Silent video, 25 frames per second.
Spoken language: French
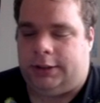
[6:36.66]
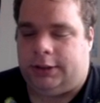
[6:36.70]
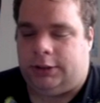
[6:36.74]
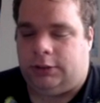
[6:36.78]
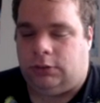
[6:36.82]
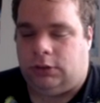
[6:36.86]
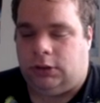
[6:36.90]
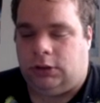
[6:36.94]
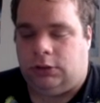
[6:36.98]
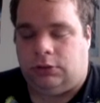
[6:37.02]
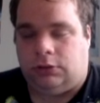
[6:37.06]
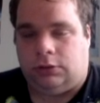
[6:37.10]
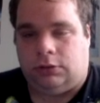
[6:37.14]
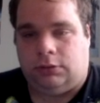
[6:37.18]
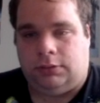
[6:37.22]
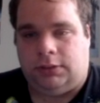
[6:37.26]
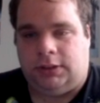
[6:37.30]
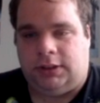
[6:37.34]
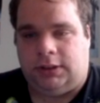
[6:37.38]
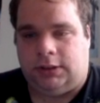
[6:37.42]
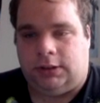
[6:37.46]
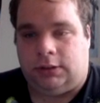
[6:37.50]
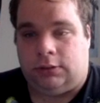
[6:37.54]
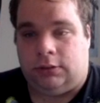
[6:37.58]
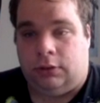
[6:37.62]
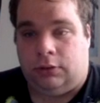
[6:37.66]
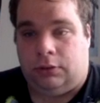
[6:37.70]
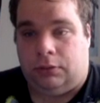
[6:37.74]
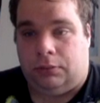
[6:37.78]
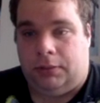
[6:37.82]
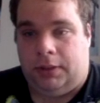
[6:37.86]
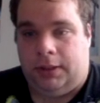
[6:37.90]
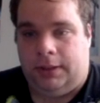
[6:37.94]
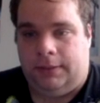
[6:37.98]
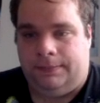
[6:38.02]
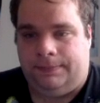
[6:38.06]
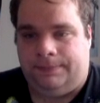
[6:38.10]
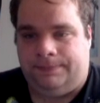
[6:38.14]
Désolé, je suis
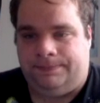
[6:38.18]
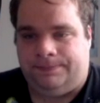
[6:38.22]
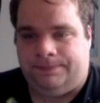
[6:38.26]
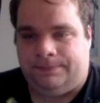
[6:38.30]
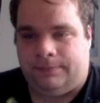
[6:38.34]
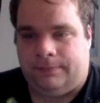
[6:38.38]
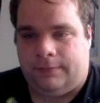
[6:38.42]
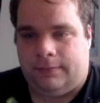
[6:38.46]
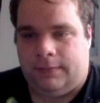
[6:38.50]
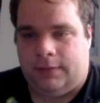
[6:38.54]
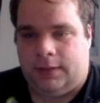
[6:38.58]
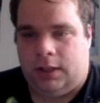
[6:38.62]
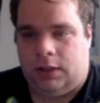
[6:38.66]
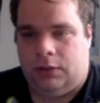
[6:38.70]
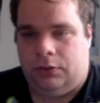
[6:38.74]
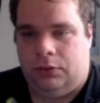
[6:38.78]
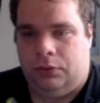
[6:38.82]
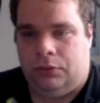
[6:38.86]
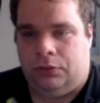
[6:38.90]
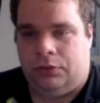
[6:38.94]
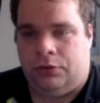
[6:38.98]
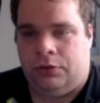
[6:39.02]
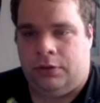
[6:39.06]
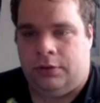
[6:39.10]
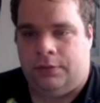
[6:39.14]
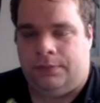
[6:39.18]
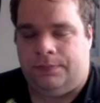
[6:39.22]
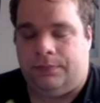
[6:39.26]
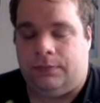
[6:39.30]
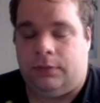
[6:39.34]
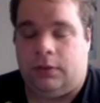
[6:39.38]
enrhumé. Donc,